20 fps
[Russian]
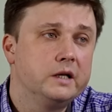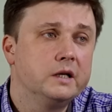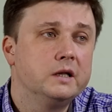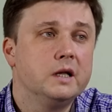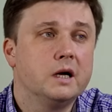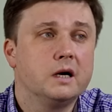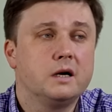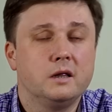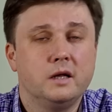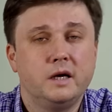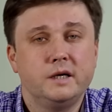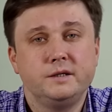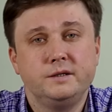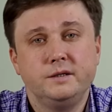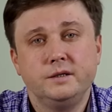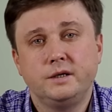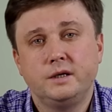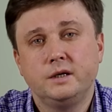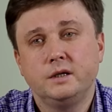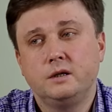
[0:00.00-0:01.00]

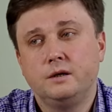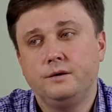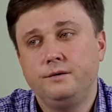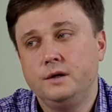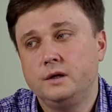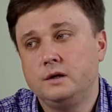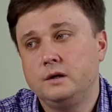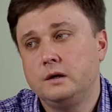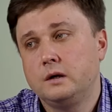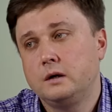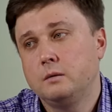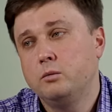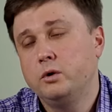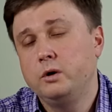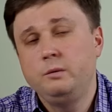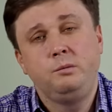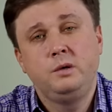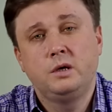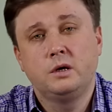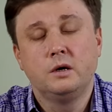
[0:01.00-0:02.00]
Одноклассники, Твиттер,
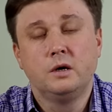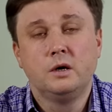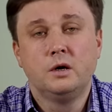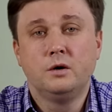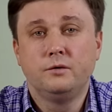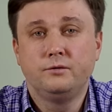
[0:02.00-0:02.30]
Мой мир,